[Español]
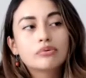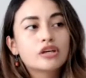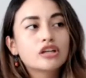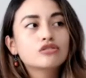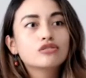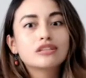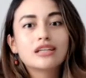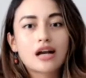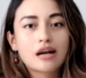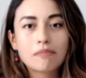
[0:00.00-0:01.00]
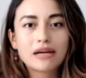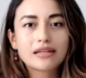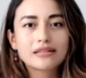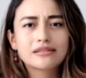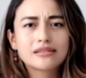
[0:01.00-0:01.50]
porque no tenía
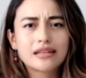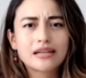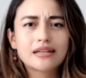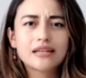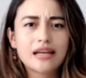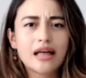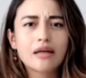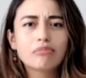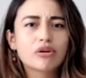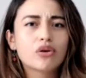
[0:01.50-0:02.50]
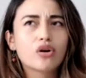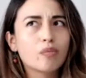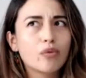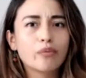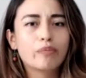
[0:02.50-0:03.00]
parques cerca ni nada, pero había
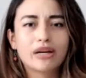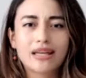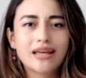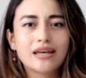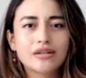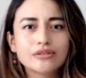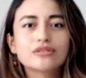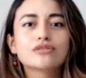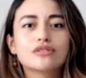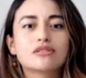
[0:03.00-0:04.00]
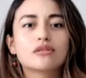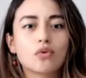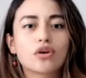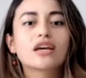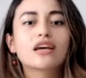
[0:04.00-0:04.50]
como un parqueadero, entonces
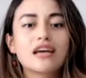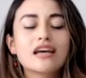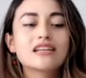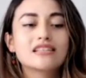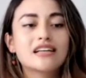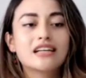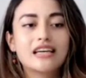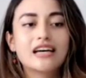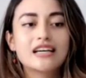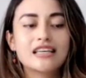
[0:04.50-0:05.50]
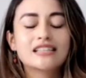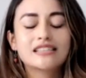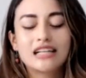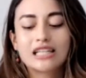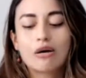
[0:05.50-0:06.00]
como que salía y
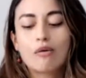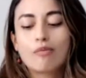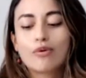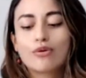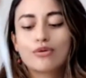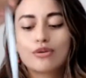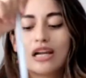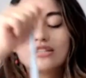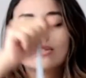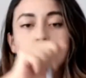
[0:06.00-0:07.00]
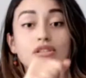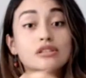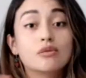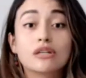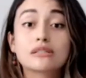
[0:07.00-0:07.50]
saltaba un poco lazo
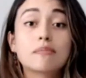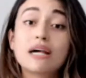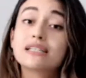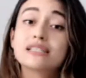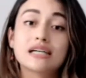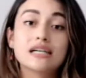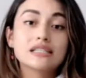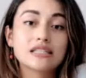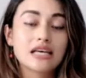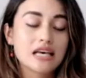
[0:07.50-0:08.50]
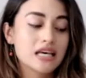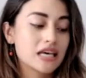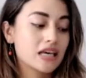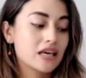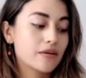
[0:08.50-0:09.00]
hacia unas planchas
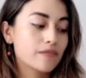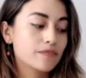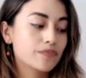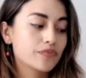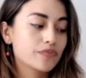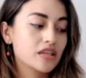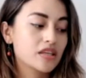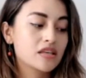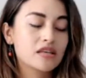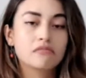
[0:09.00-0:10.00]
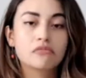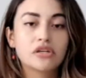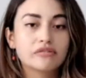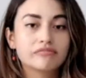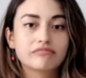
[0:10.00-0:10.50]
em, y
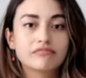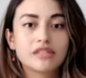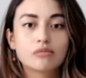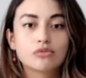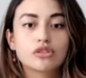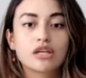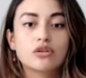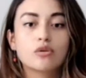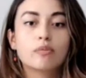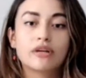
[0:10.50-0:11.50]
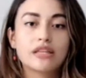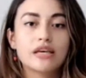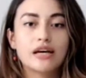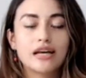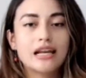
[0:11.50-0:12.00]
bueno, digamos que ahí no
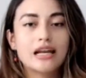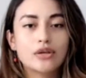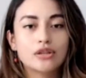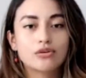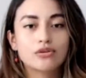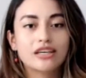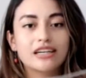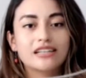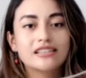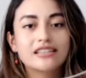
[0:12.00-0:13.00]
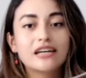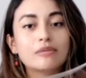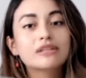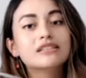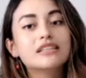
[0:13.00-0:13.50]
perdía el hábito de
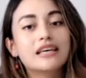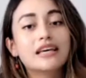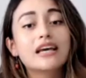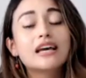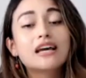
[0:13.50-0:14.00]
ejercitarme, así que